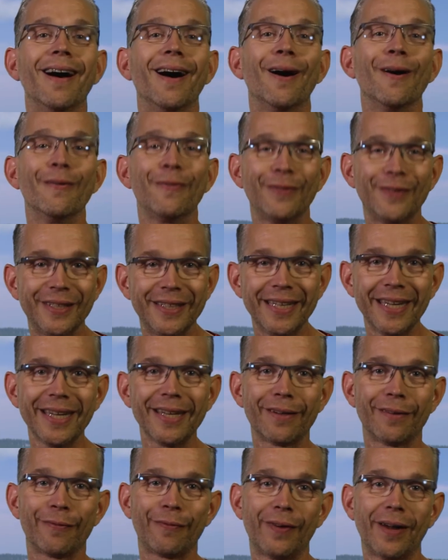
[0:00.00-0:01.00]
Auf
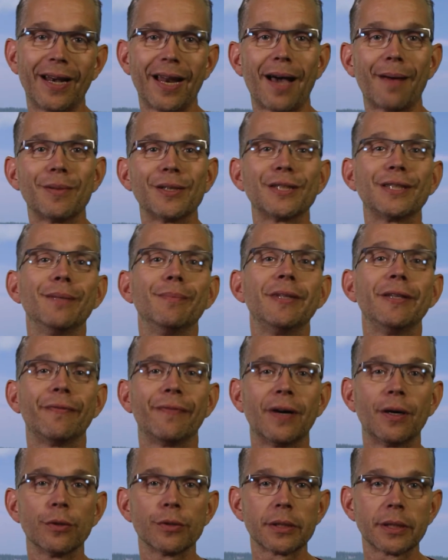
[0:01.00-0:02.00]
jeden Fall aber stimmt die
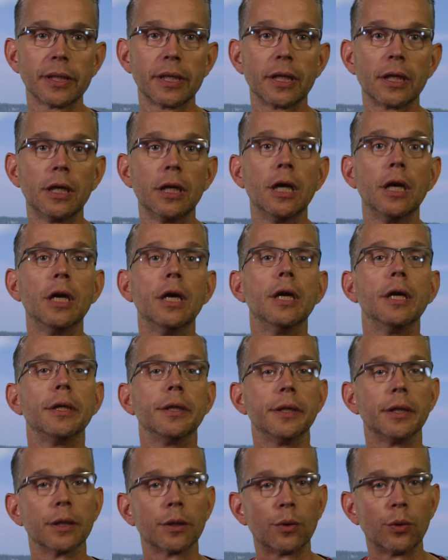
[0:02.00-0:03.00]
Faustregel,
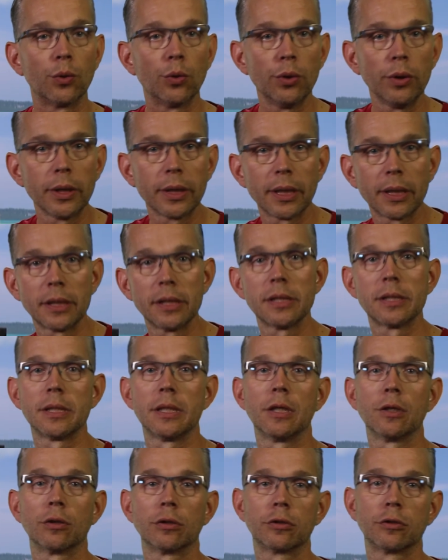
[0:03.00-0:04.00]
Je ruhiger die
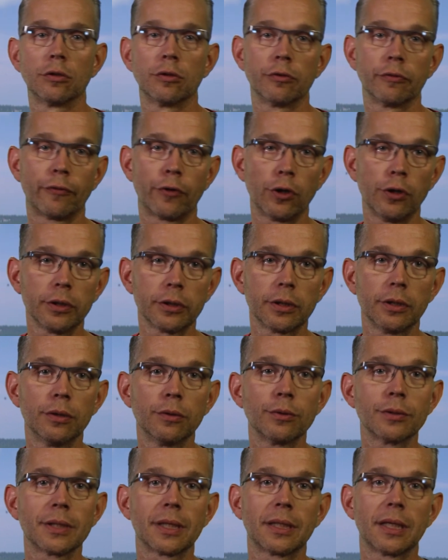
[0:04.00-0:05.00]
See und so
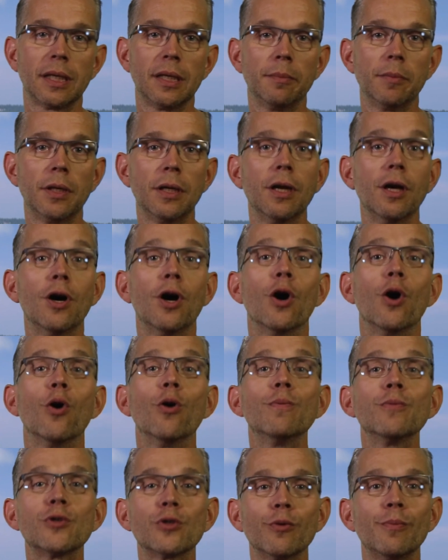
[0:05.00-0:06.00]
wolkenloser der Himmel,
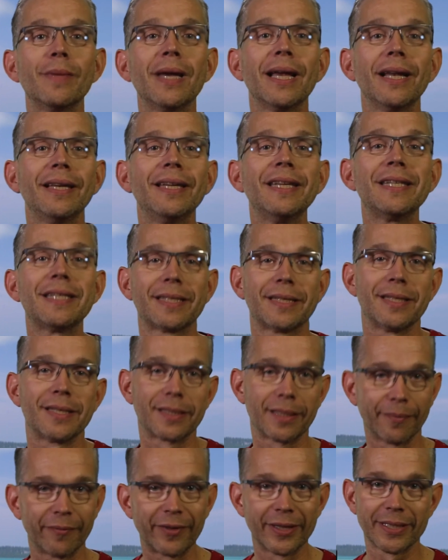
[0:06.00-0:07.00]
umso mehr Licht
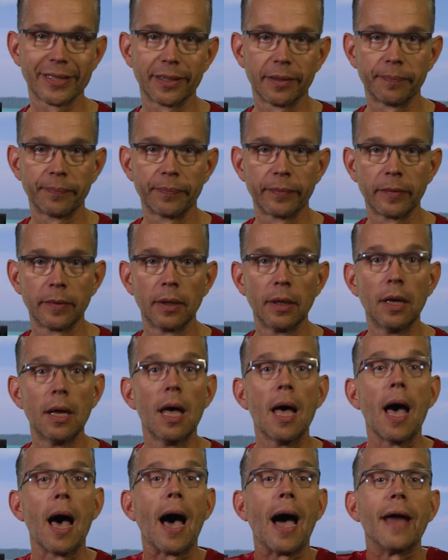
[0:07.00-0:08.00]
ist im Wasser.
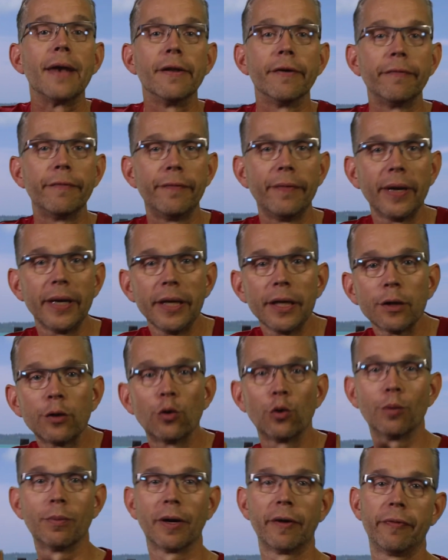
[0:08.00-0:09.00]
Eine wellige
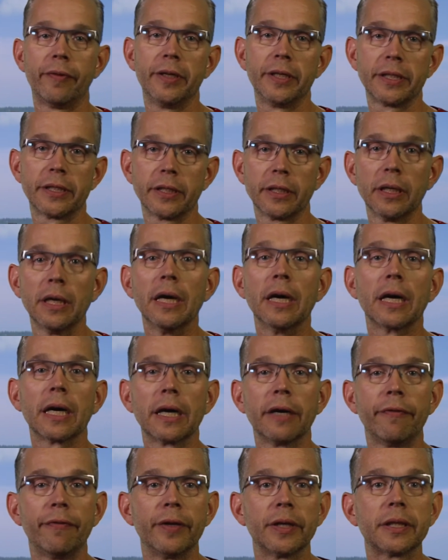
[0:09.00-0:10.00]
Oberfläche
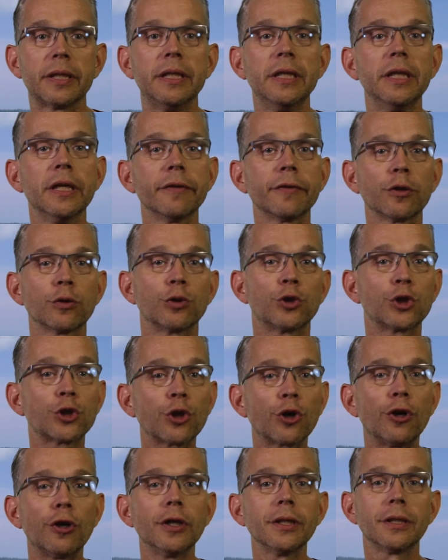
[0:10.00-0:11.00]
reflektiert und
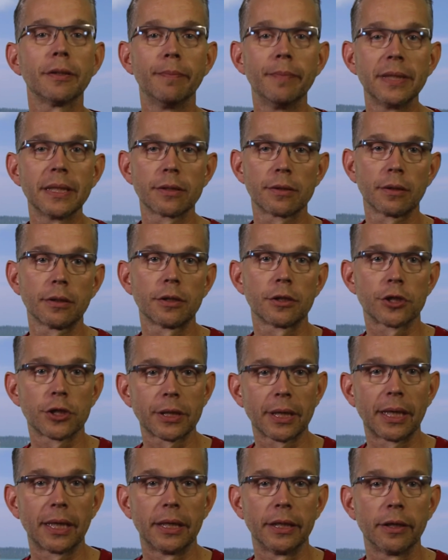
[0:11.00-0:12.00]
streut mehr
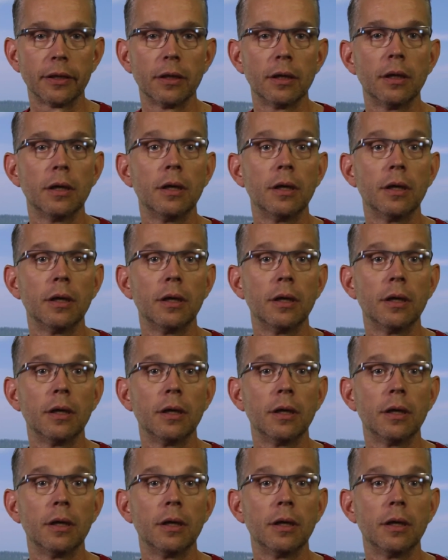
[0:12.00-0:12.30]
Sonnenstrahlen.